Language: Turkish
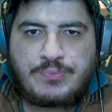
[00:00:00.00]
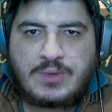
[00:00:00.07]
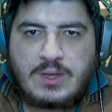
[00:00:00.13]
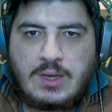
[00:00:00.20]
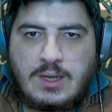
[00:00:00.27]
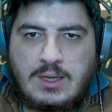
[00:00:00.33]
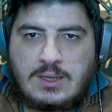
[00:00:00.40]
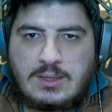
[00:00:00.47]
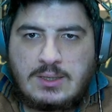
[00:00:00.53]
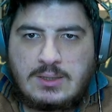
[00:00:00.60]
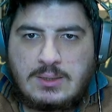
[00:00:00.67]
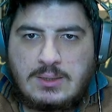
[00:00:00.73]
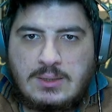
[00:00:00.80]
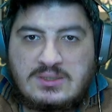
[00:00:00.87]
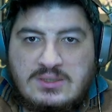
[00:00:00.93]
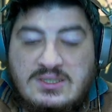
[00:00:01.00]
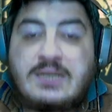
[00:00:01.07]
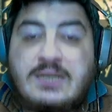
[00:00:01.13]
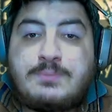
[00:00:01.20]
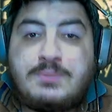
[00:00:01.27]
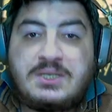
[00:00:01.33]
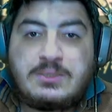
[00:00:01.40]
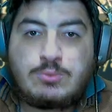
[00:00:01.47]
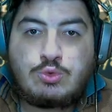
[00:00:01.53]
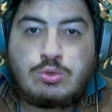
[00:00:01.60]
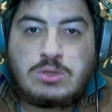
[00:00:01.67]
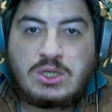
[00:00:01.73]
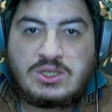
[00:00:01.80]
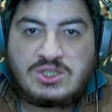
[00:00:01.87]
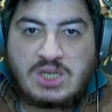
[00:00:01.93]
e, tek birim
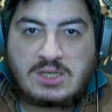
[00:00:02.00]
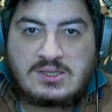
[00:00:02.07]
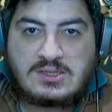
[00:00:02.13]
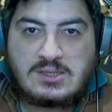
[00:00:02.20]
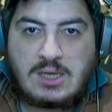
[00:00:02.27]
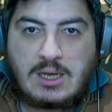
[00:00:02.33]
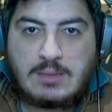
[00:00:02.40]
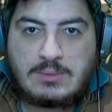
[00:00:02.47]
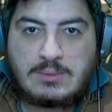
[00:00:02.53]
kullanacaksın abi.